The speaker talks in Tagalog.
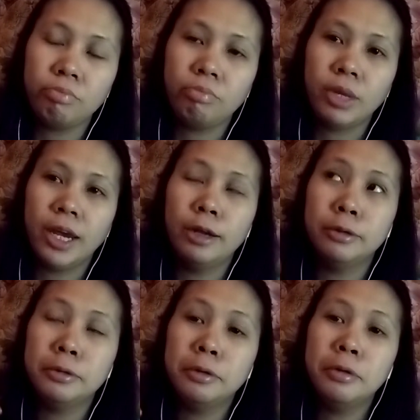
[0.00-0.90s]
ano
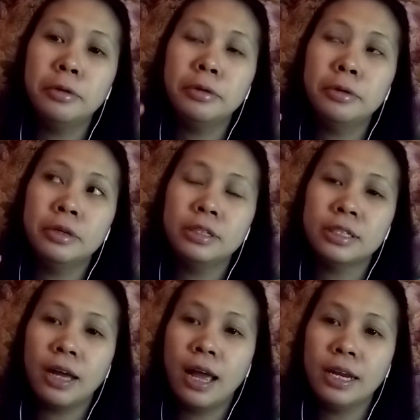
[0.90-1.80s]
kung
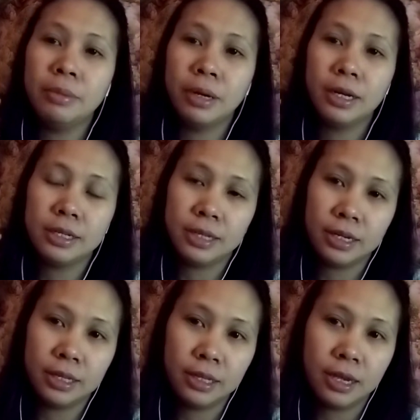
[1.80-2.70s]
sakaling
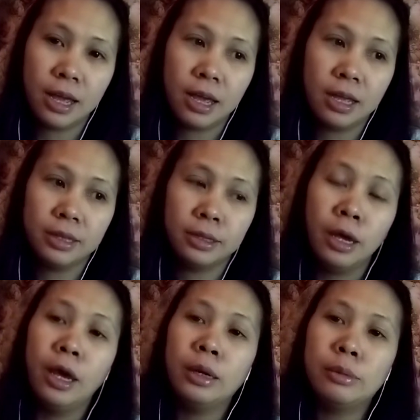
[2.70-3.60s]
magkasakit ka at
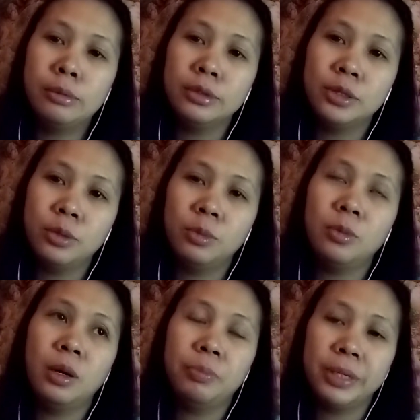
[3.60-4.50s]
kung gusto mo
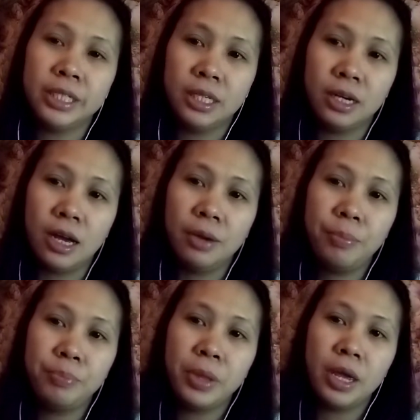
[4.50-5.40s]
magpa-check up
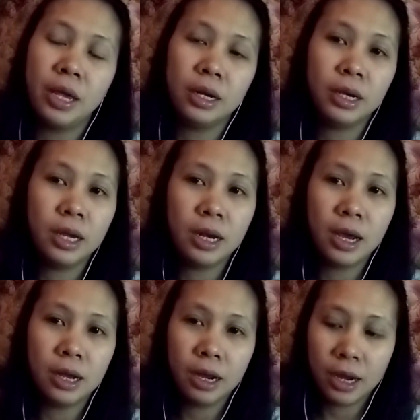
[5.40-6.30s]

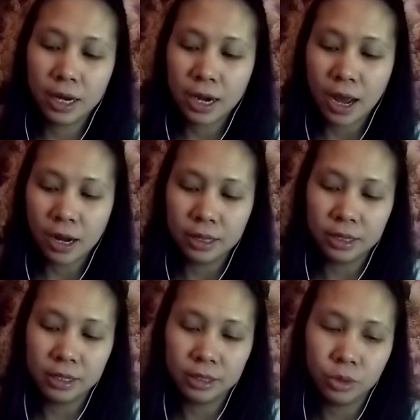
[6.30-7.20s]
kailangan kailangan
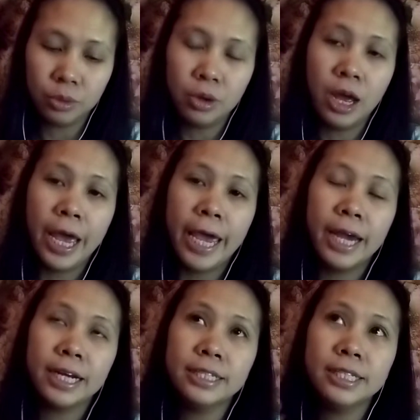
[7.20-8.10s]
din to
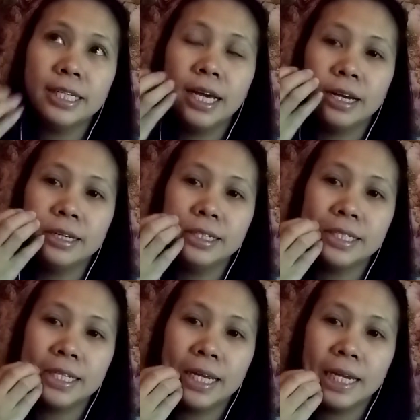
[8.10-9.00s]
kasi guys
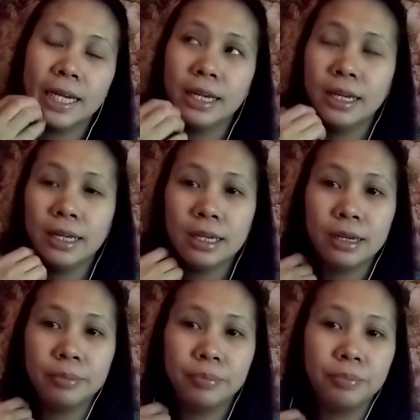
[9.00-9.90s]
uh,
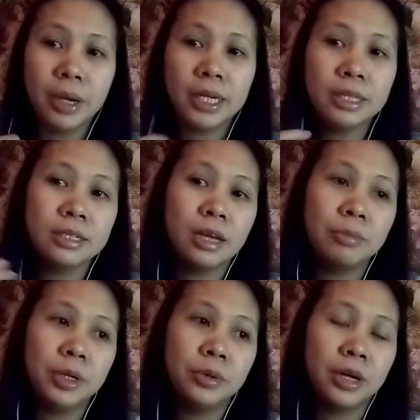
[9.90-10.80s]
bakit nasabi
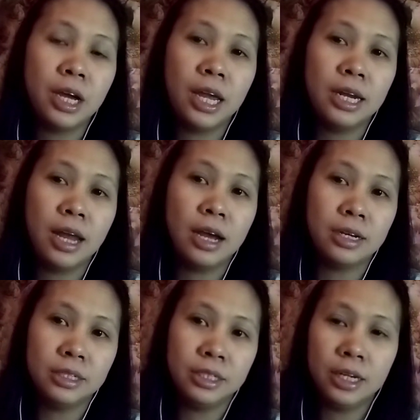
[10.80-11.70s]
ko na kailangan
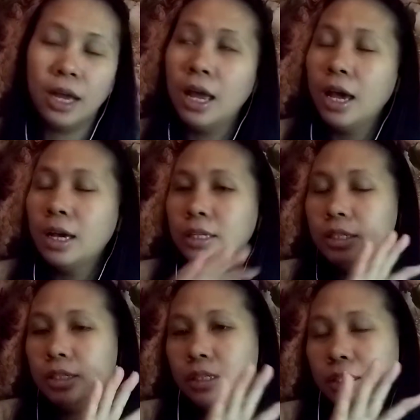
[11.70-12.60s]
siya
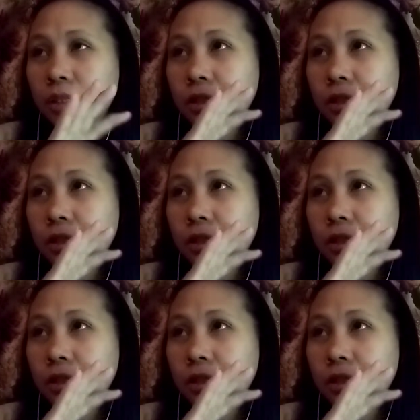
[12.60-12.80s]
just